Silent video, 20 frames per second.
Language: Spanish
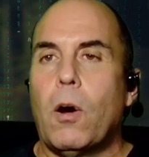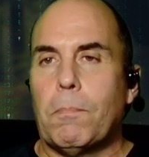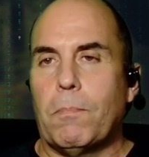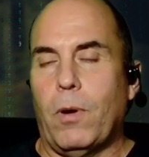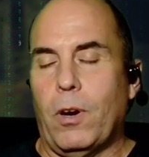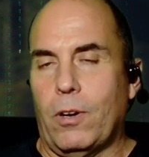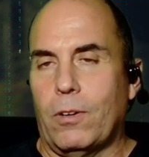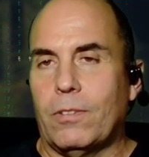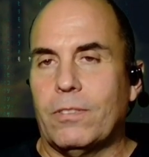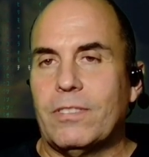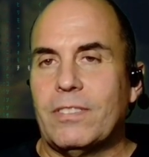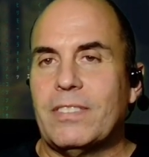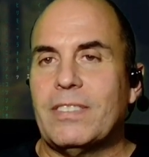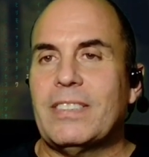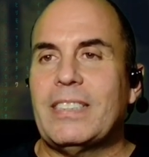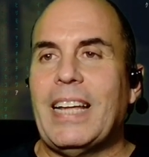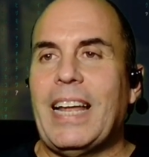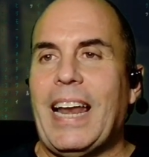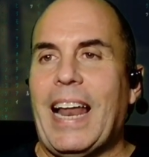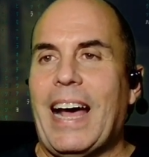bueno,
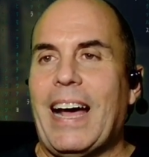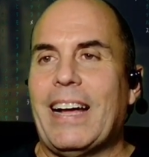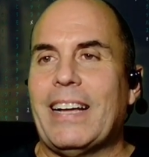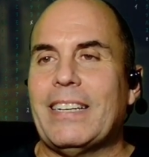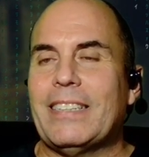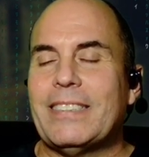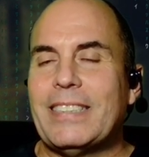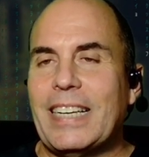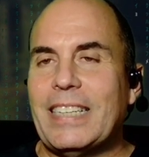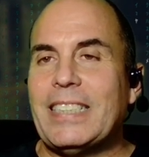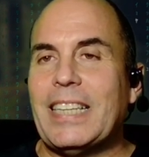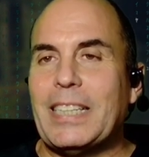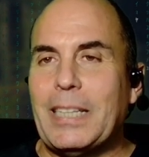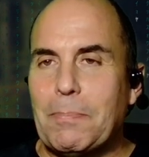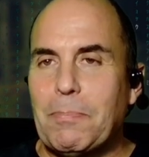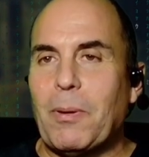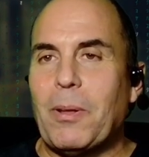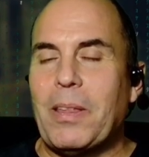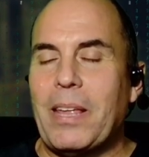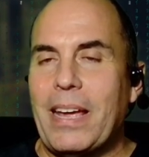de, este
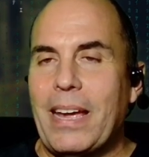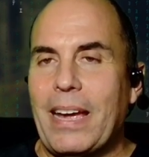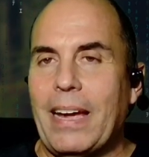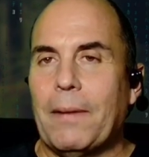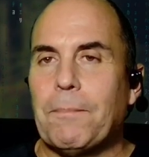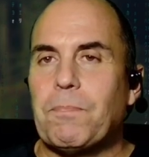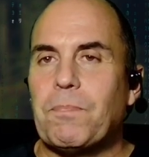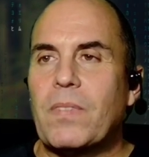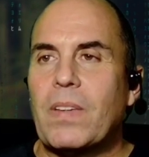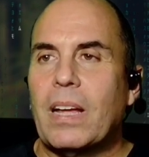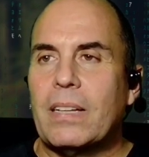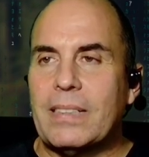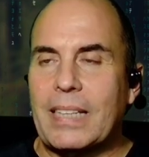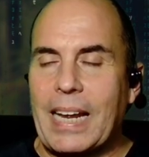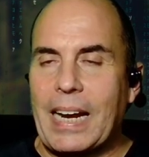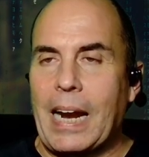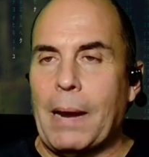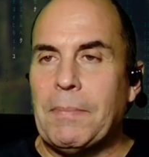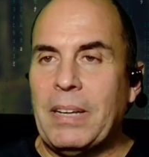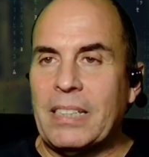tipo de,
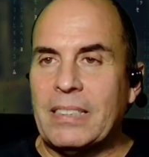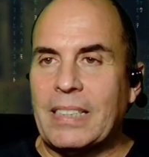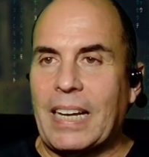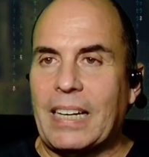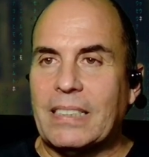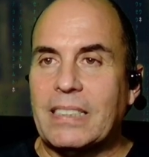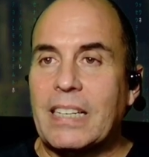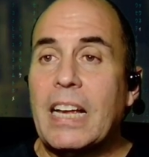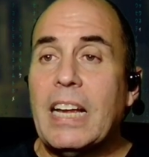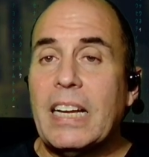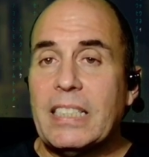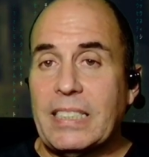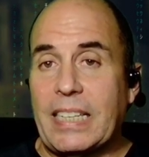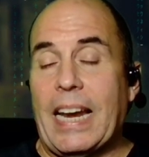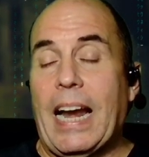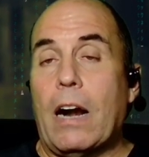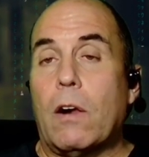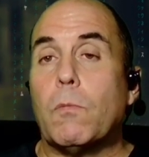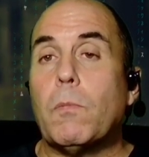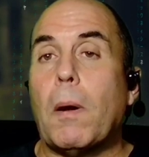herramientas. Si
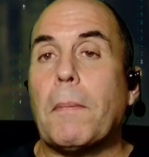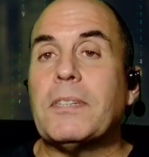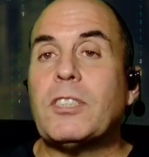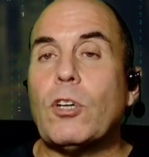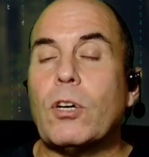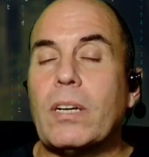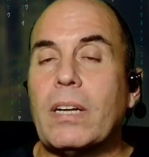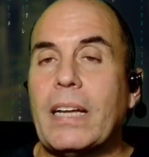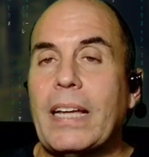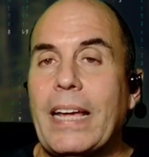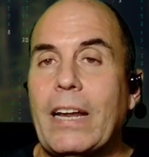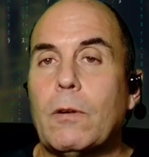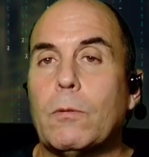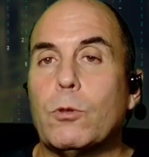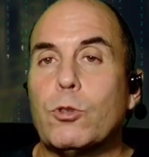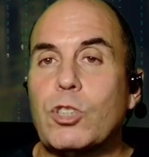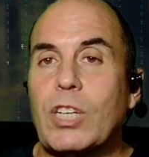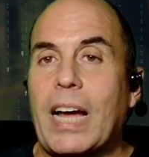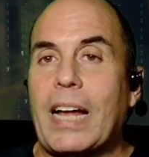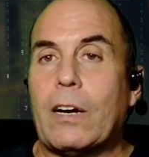en algún momento quiero
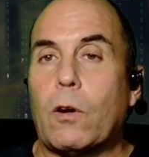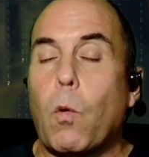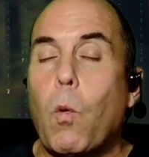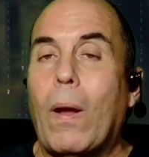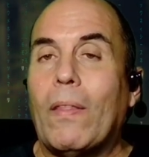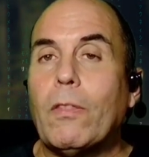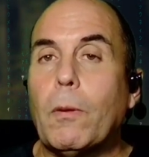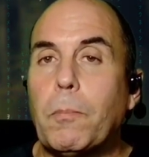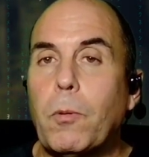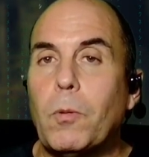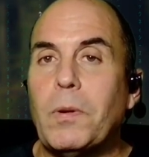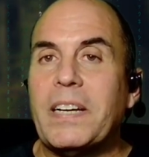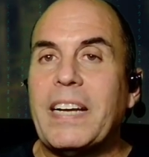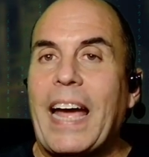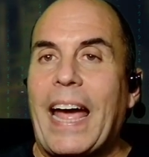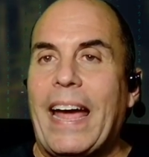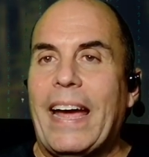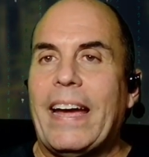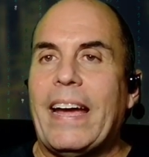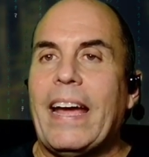buscar cuándo
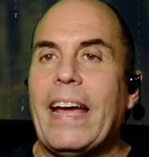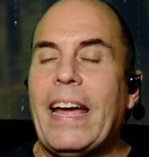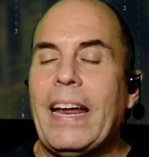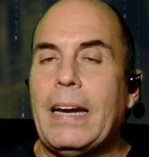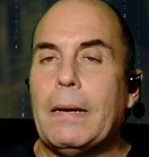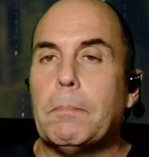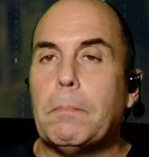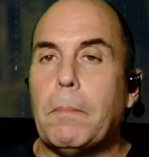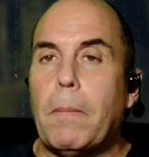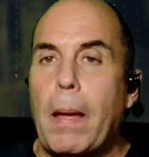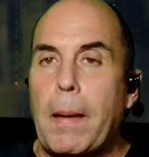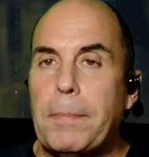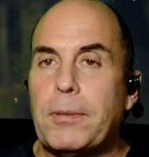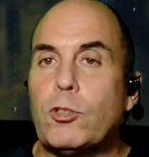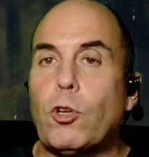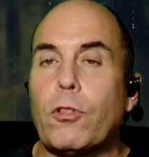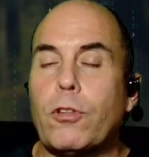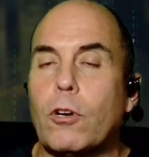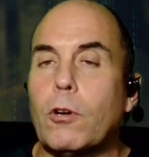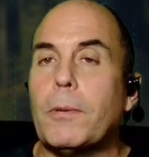publiqué el
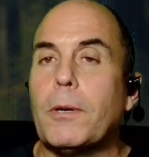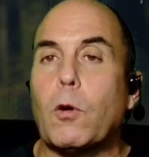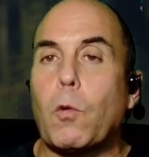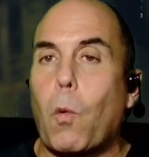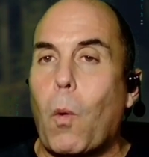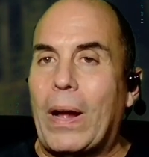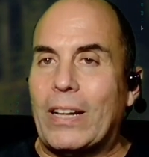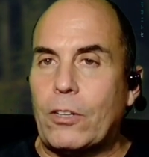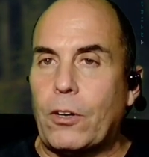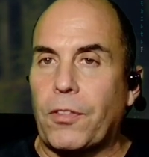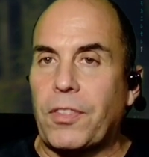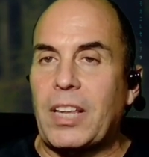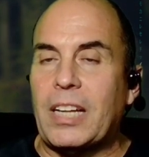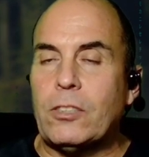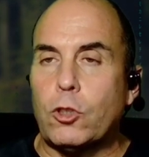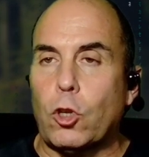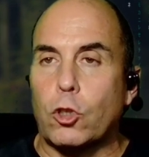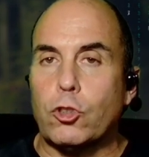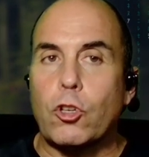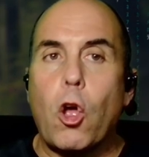episodio número
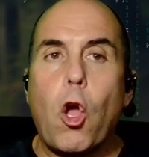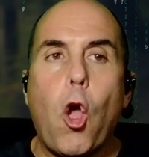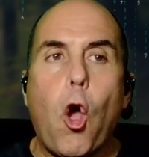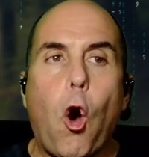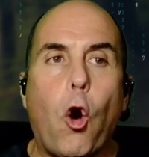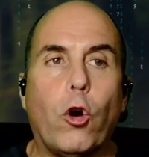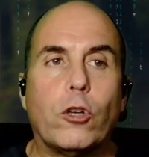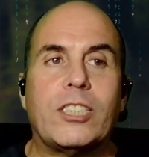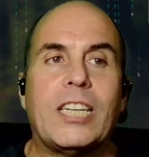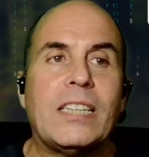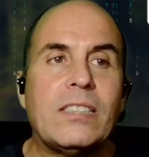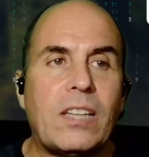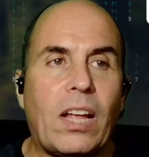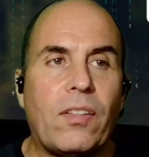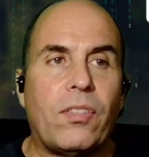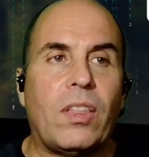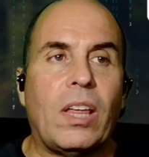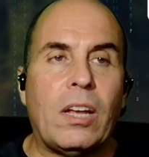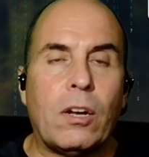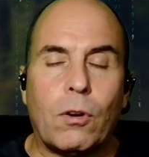
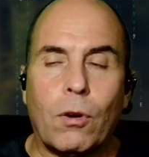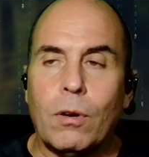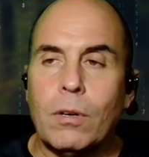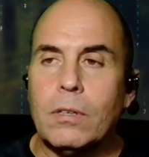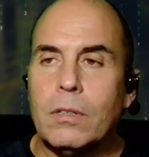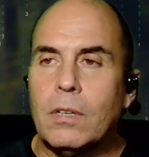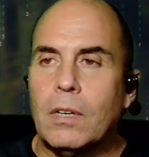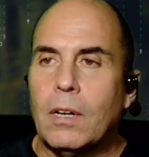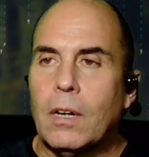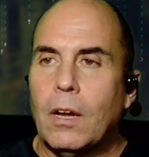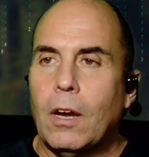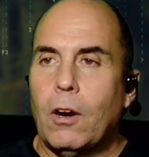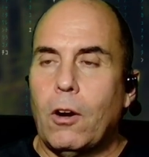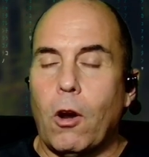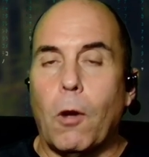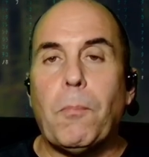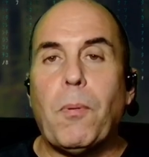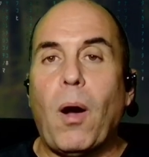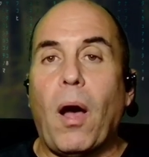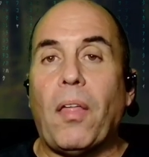485,
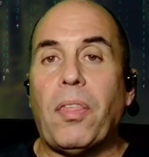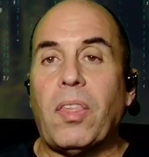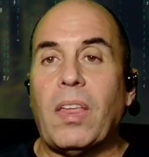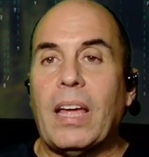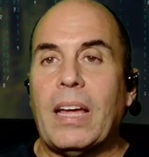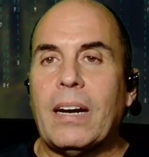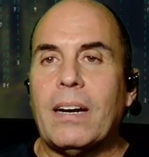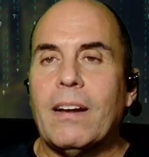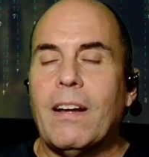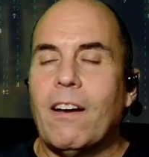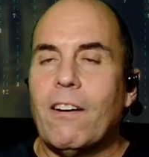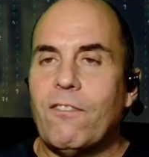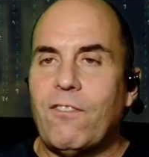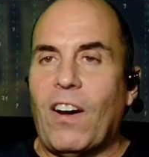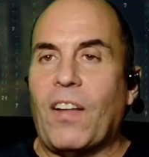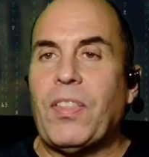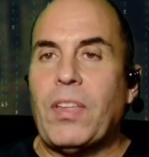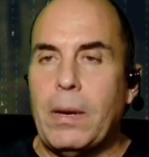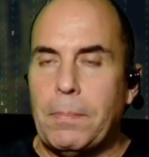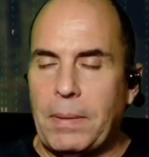lo puedo hacer
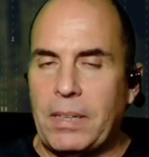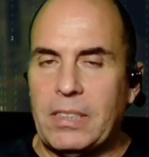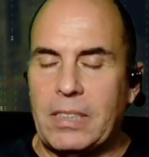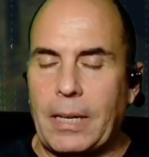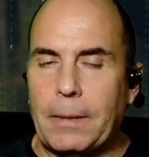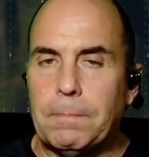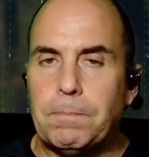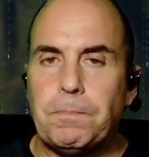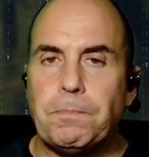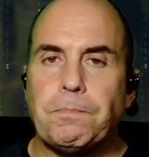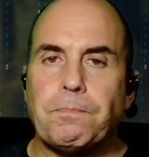fácilmente.